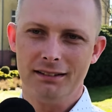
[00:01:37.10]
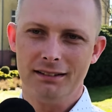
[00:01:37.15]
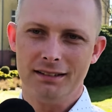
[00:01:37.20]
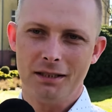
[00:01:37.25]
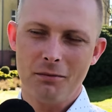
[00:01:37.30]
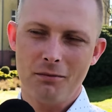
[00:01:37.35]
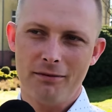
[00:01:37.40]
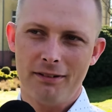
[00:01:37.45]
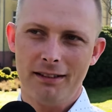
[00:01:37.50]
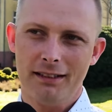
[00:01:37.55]

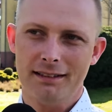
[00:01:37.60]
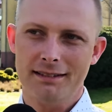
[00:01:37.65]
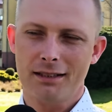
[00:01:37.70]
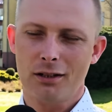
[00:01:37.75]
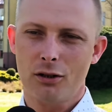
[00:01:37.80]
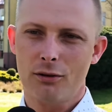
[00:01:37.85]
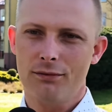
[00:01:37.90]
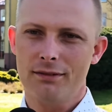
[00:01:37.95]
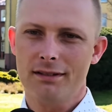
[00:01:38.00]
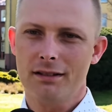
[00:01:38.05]
zajmowanych
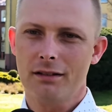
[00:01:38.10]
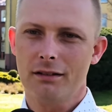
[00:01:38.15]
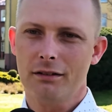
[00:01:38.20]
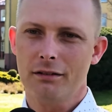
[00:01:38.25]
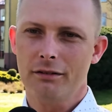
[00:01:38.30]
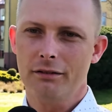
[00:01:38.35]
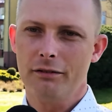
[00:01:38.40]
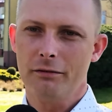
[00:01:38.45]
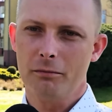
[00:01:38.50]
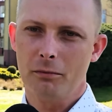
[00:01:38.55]
stanowisk
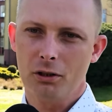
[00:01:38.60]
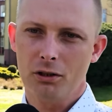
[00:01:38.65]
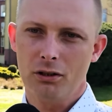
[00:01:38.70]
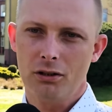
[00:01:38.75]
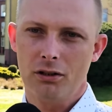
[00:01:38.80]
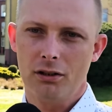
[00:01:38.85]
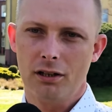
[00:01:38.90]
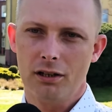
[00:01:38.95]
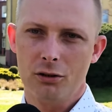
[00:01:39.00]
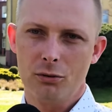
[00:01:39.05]
w
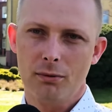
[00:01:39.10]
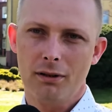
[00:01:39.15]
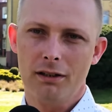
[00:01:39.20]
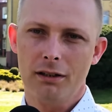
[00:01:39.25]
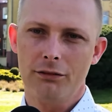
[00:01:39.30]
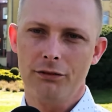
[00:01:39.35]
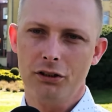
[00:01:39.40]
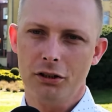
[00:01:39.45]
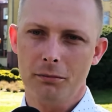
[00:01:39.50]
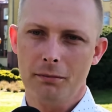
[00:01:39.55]
moich
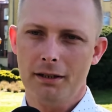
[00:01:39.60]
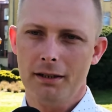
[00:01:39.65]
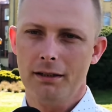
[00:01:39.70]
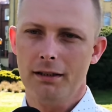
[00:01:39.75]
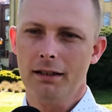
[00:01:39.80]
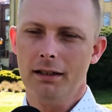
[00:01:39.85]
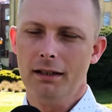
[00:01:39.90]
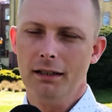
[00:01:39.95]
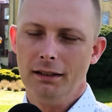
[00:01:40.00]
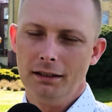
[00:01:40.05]
aktualnych
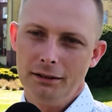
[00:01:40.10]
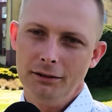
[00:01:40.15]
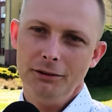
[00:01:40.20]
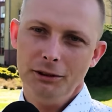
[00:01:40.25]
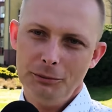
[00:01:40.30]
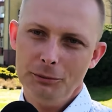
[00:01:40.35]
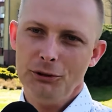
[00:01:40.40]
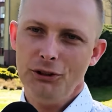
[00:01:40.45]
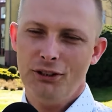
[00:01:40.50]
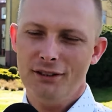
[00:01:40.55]
firmach
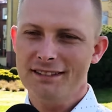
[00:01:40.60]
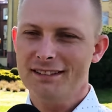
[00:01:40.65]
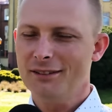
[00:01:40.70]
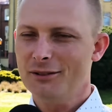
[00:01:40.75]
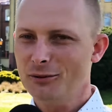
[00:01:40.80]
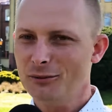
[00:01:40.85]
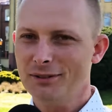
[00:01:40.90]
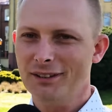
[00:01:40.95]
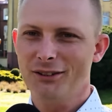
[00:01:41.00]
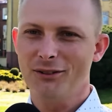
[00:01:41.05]
i
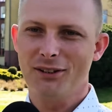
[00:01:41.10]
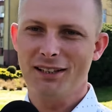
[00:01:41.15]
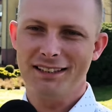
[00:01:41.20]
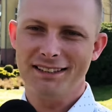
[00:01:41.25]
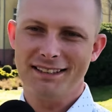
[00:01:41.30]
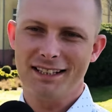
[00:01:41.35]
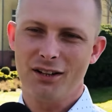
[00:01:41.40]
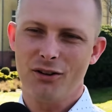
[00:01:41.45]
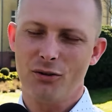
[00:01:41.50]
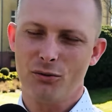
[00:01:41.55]
przychodzę tutaj do
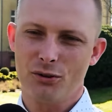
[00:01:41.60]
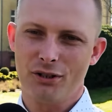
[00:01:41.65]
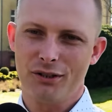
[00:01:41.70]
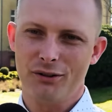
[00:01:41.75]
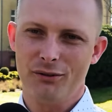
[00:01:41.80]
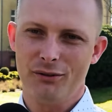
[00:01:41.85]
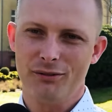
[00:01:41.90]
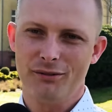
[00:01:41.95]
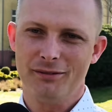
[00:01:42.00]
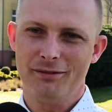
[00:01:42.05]
Kaliskiego
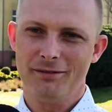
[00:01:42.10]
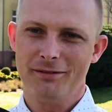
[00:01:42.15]
Urzędu.